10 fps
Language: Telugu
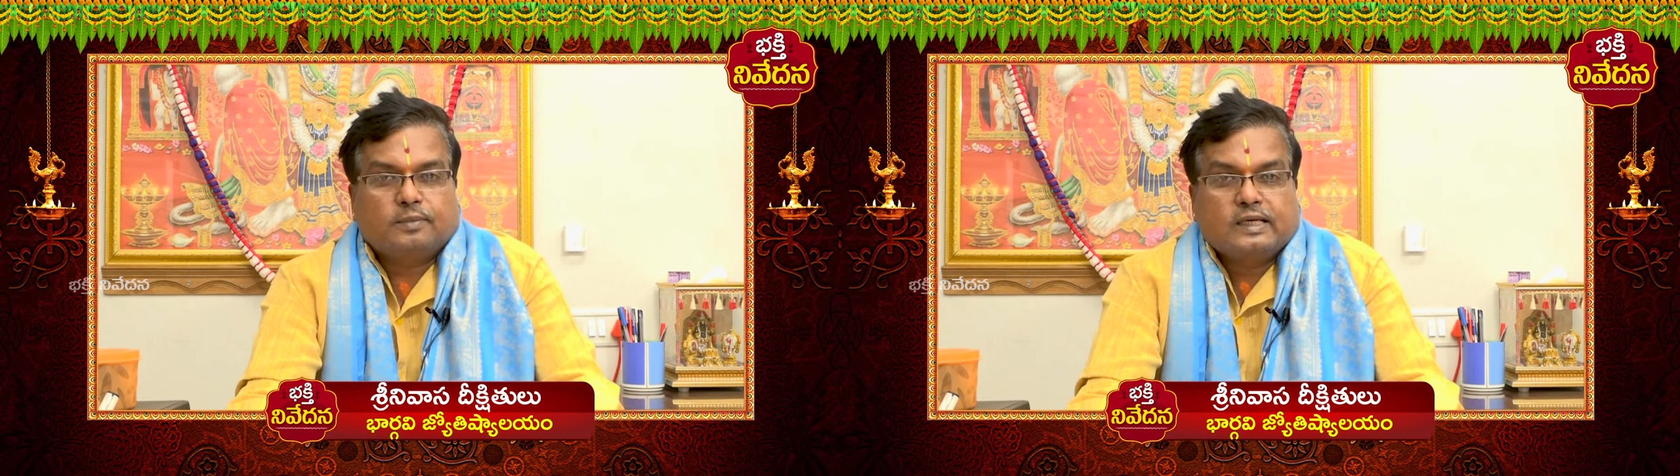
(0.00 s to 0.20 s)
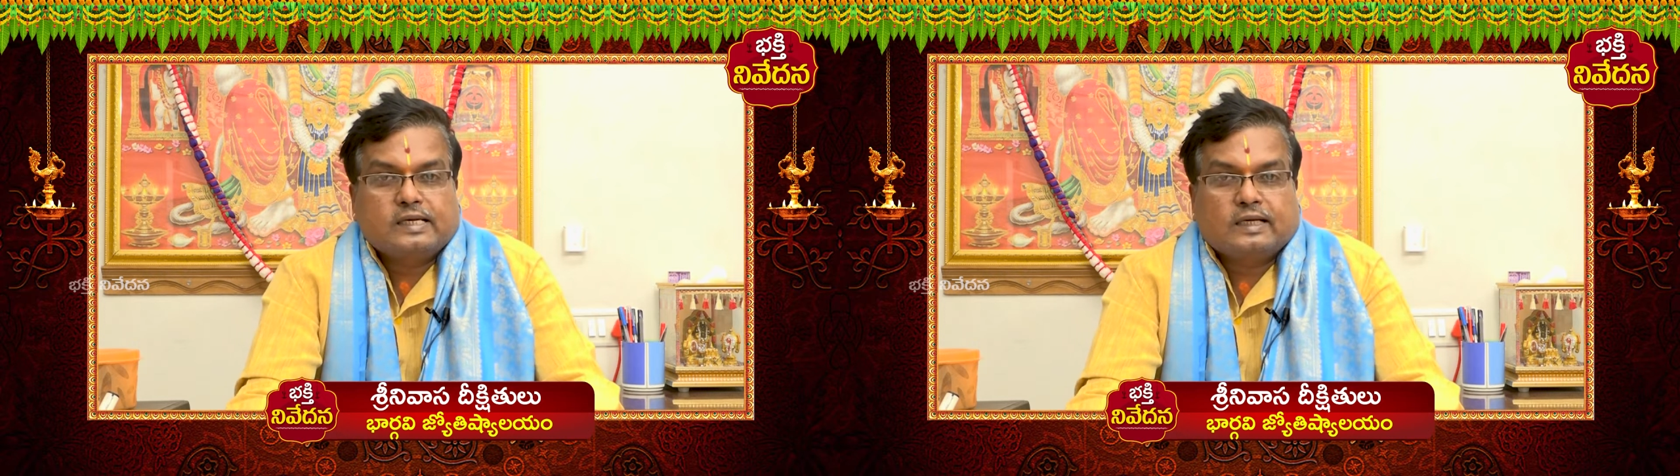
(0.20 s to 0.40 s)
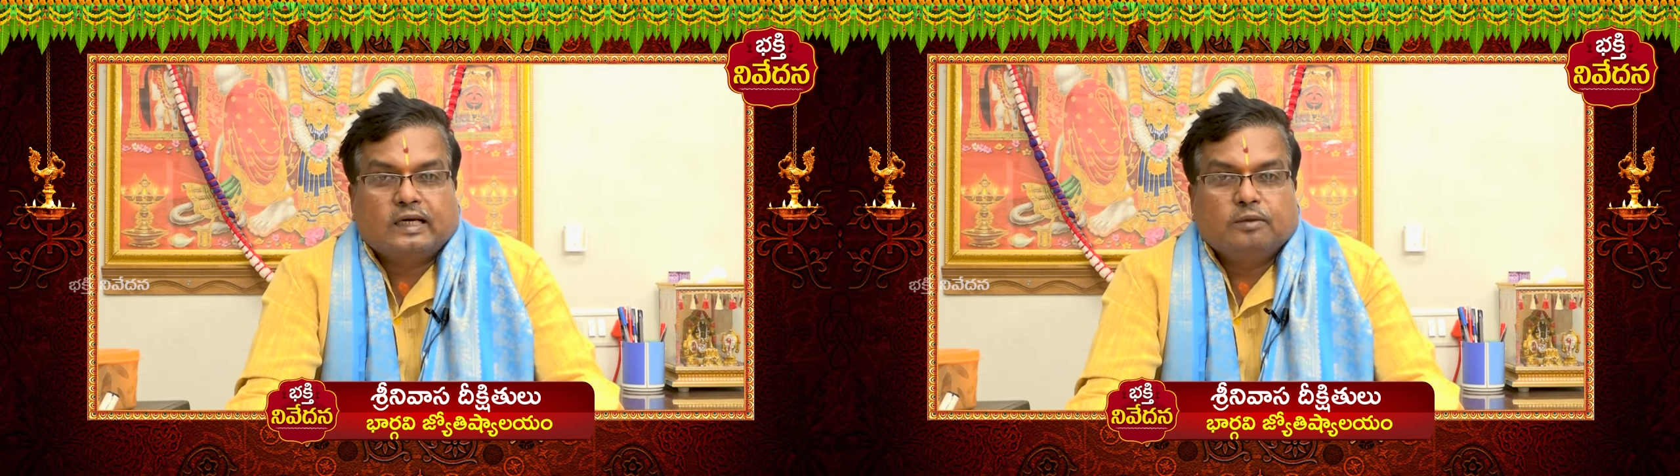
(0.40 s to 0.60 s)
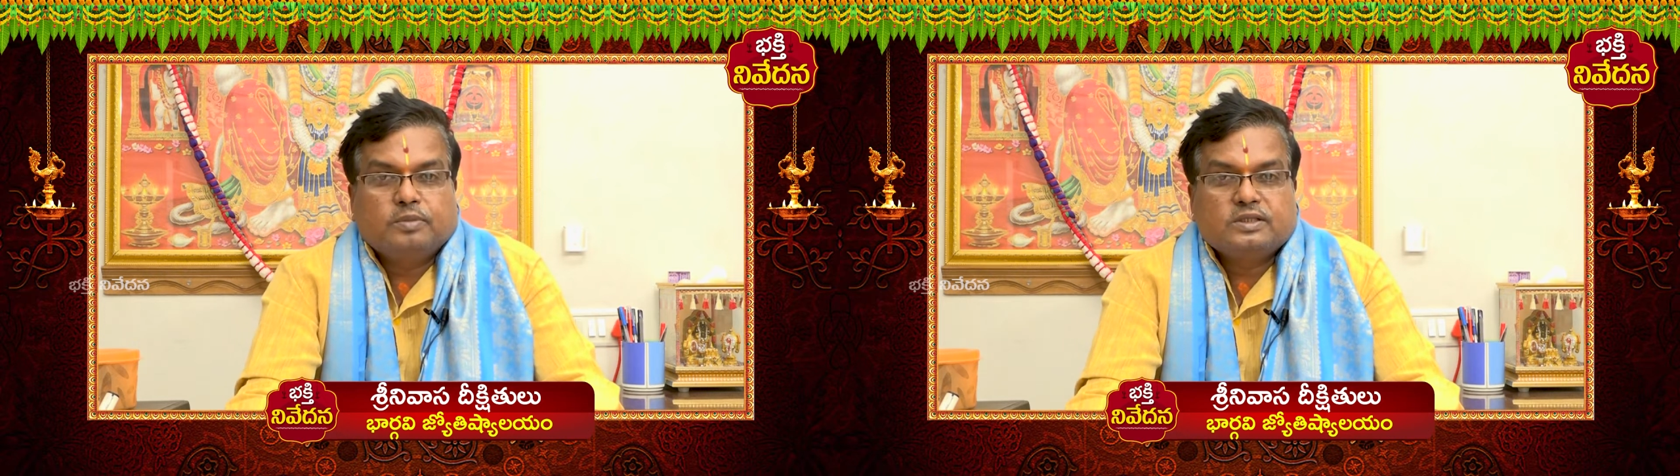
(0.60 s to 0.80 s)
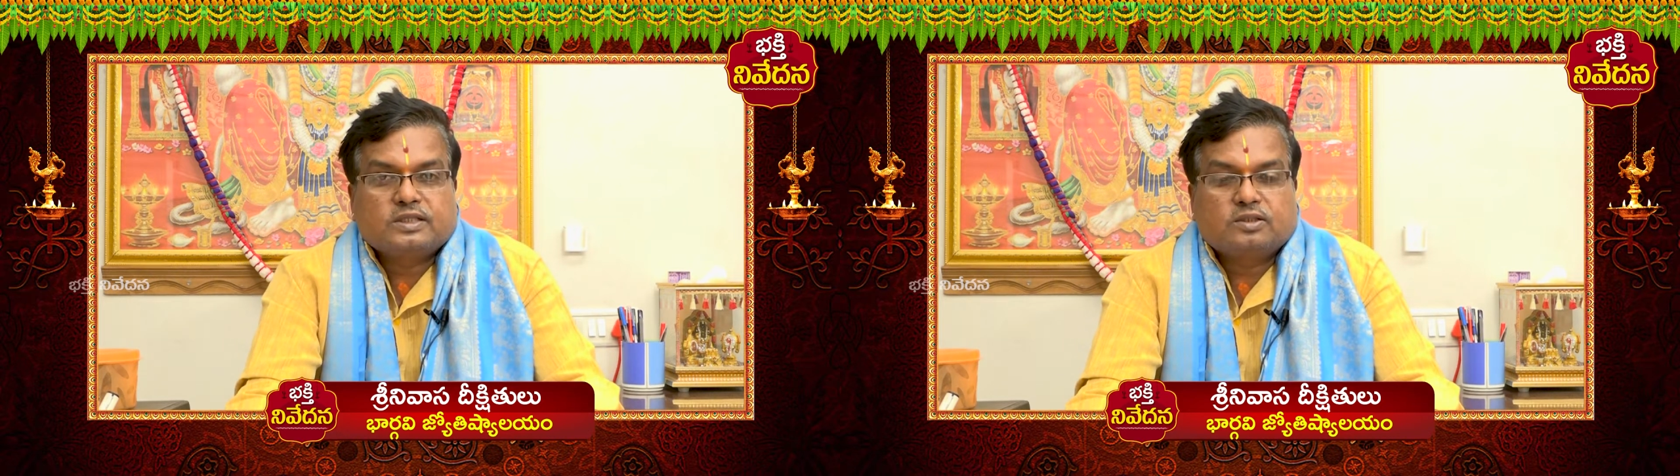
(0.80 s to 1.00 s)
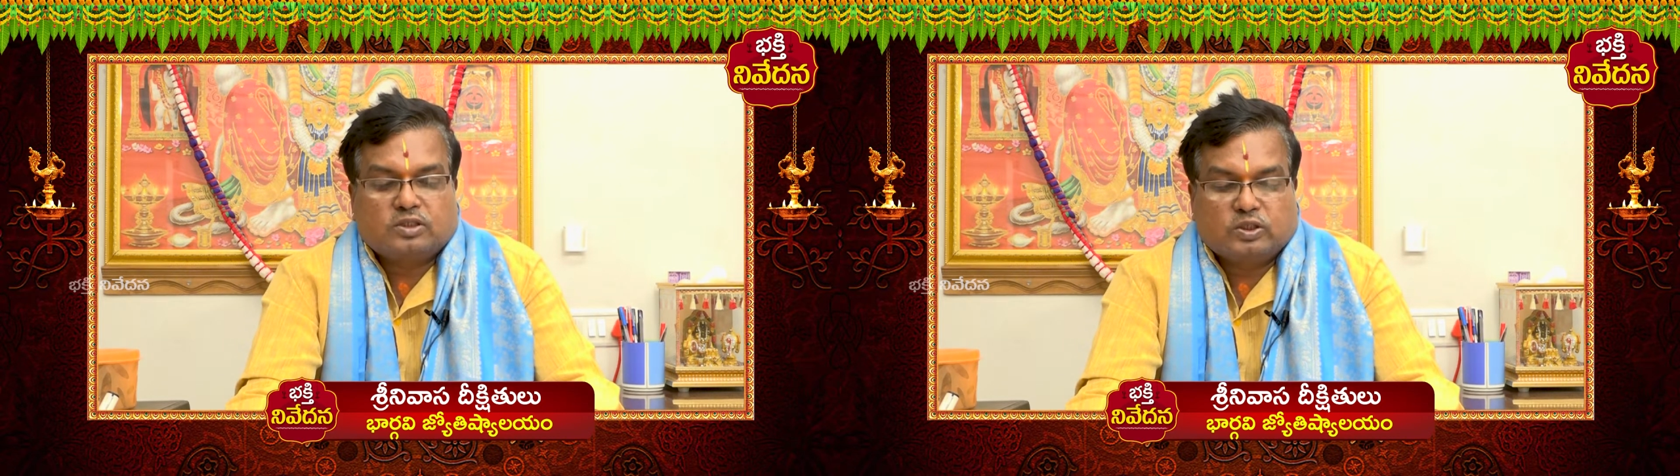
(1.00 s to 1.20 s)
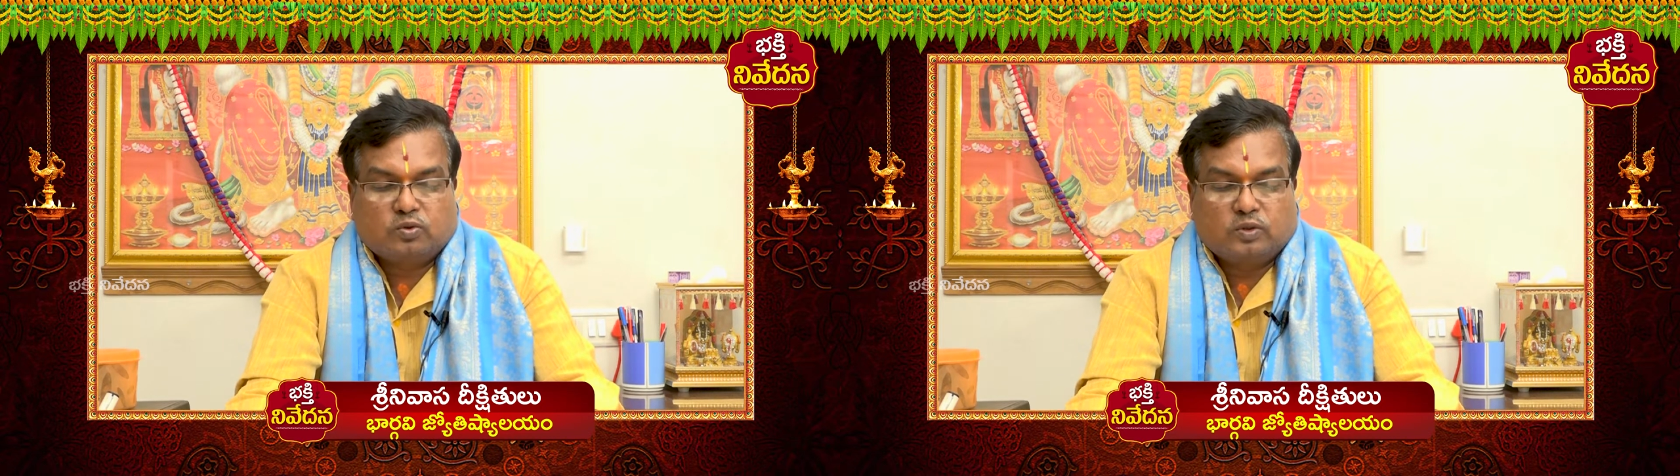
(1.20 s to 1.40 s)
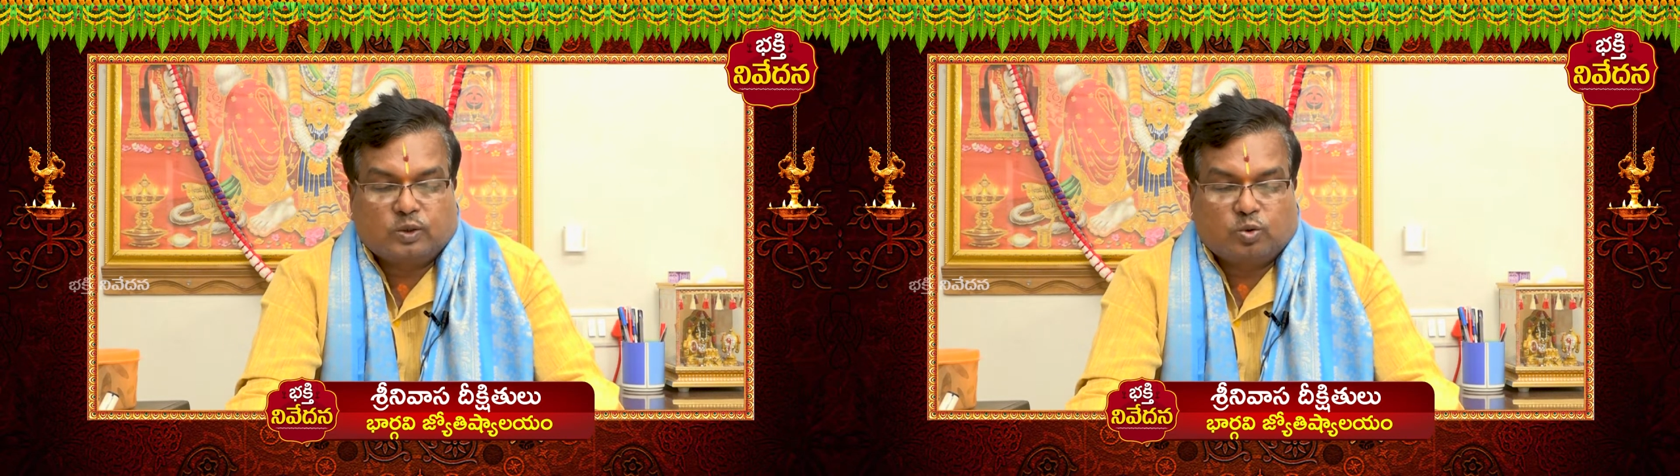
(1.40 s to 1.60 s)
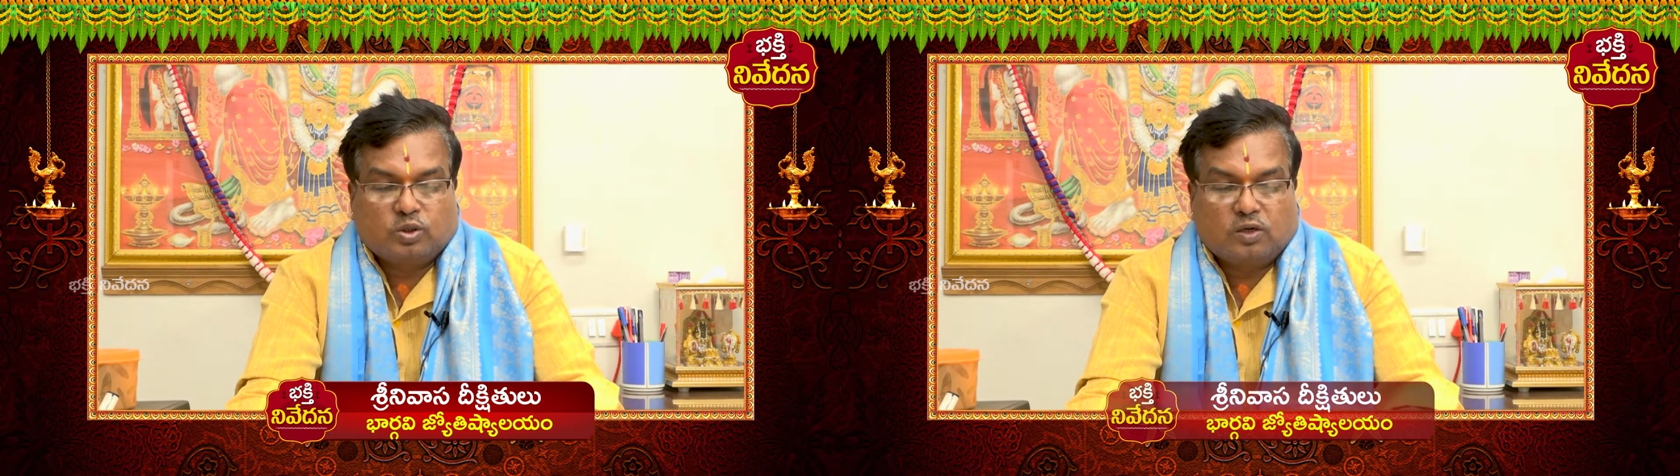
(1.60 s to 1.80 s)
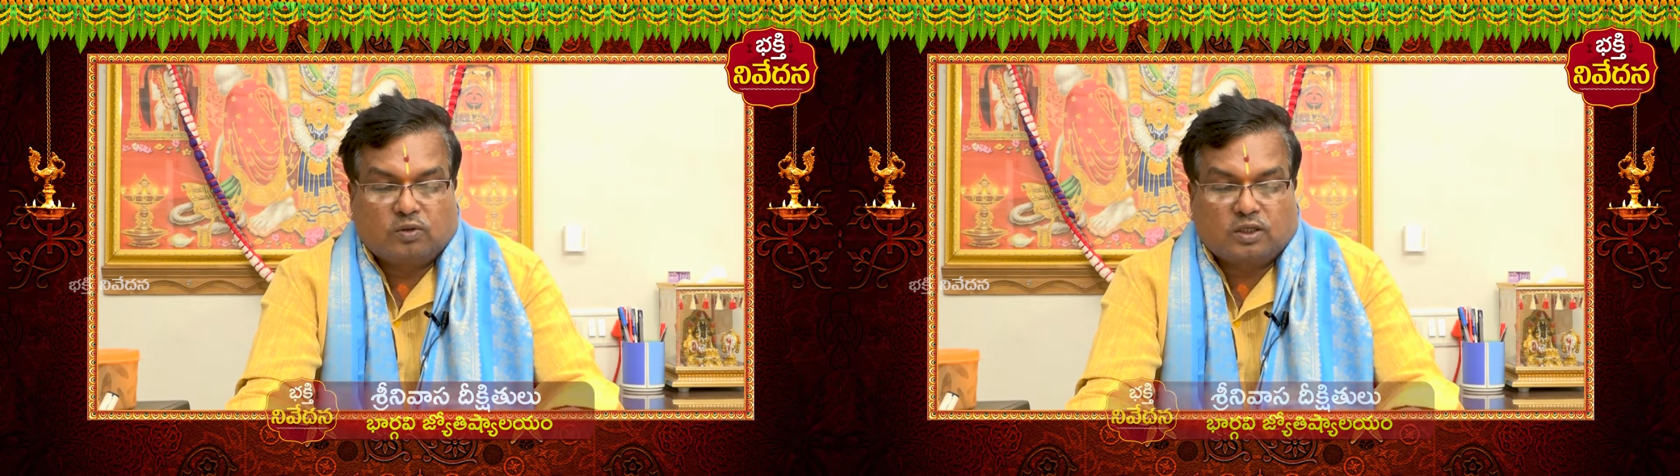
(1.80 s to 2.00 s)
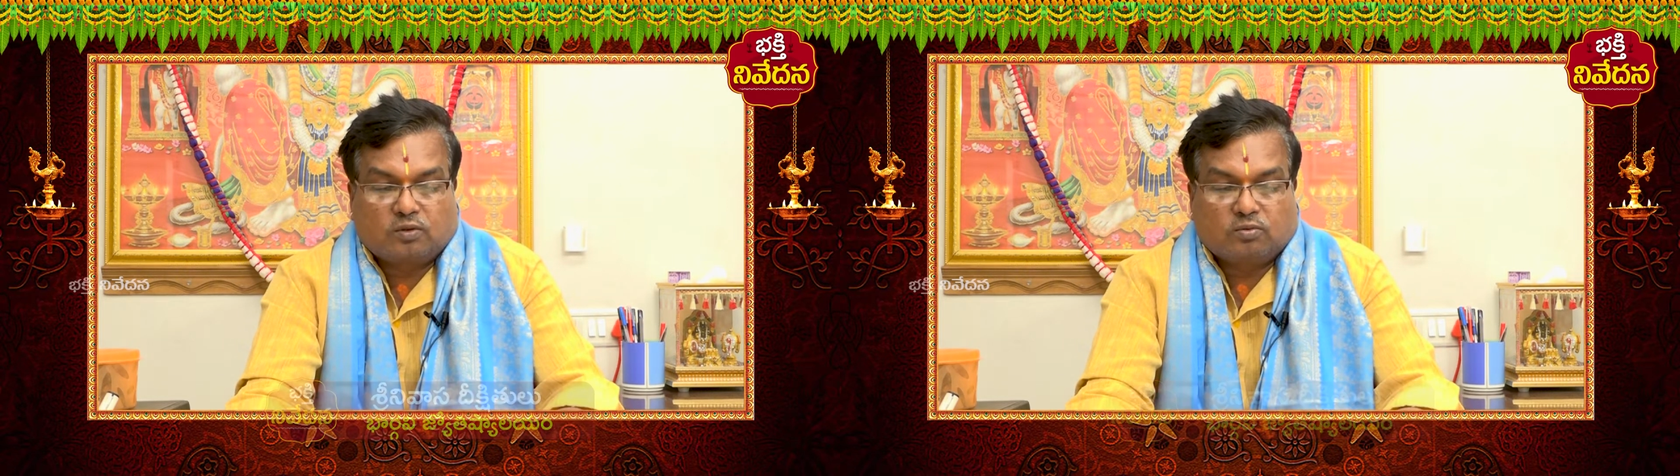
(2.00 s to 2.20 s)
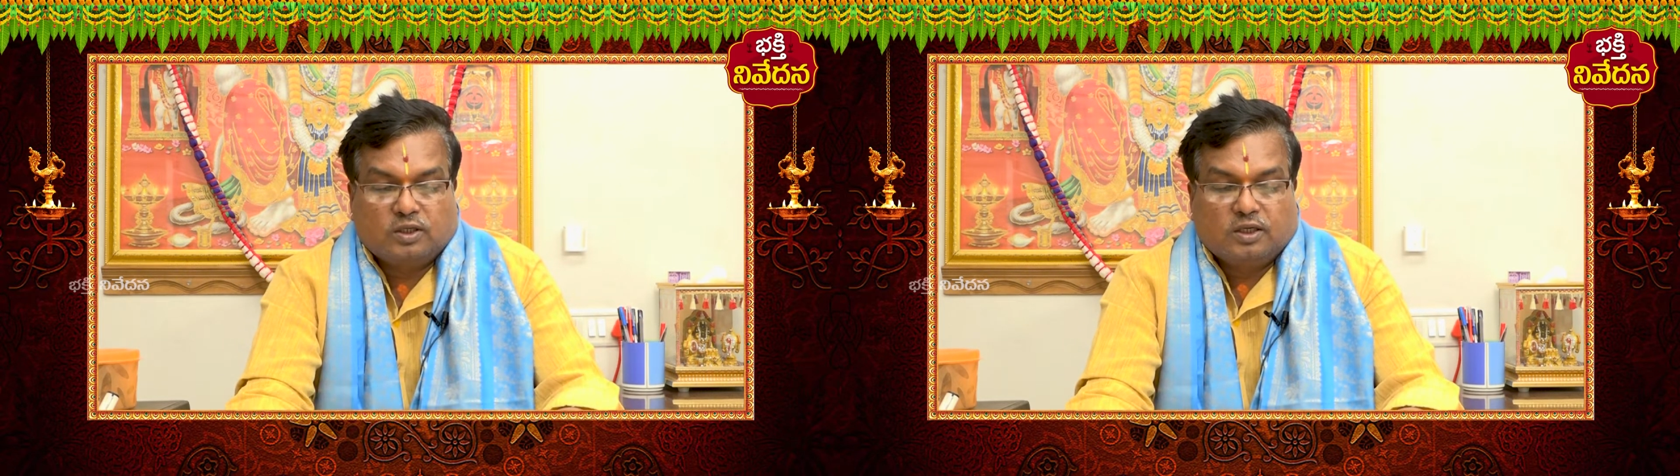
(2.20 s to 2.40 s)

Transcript: బయటకు కనిపించినటువంటి శత్రువులు ఎక్కువగా ఉంటారు